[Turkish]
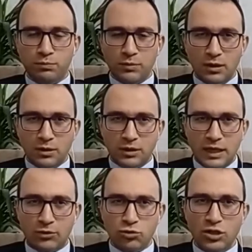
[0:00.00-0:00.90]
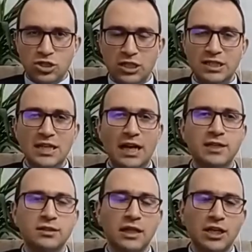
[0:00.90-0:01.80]
e, teknolojilerin
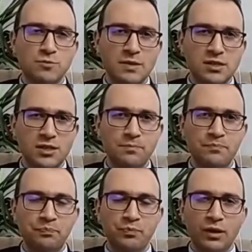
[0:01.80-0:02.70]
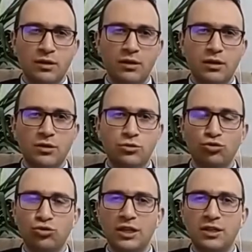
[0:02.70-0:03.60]
yaygınlaşması e,
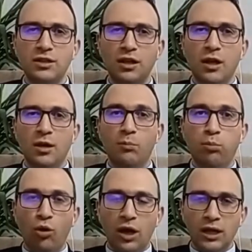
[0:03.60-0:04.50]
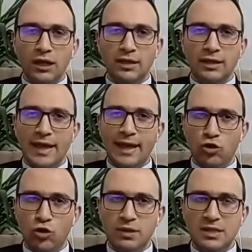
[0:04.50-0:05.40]
Türkiye'nin bu alandaki
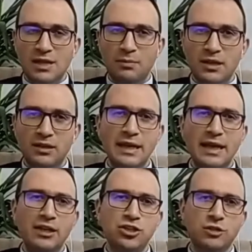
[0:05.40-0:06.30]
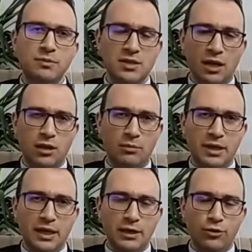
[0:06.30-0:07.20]
ekonomik zeminini de geliştirmesi anlamına
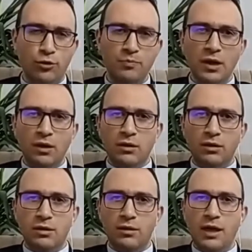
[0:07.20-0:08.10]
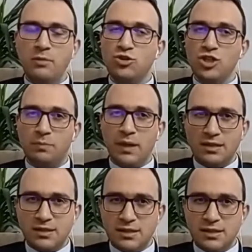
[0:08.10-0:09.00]
geliyor. E, hem
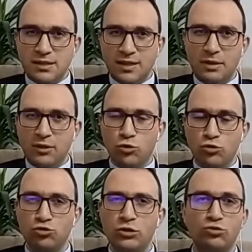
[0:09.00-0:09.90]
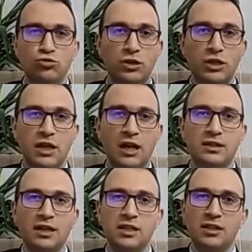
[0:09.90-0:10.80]
GPS sistemleri konusunda Türkiye'de
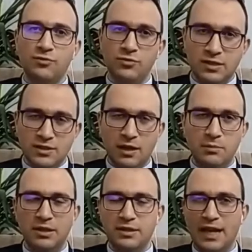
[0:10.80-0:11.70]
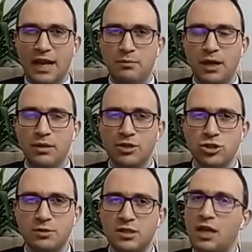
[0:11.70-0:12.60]
alternatif sistemlerin gelmeye
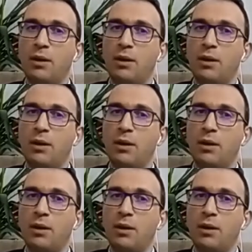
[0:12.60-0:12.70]
başlaması hem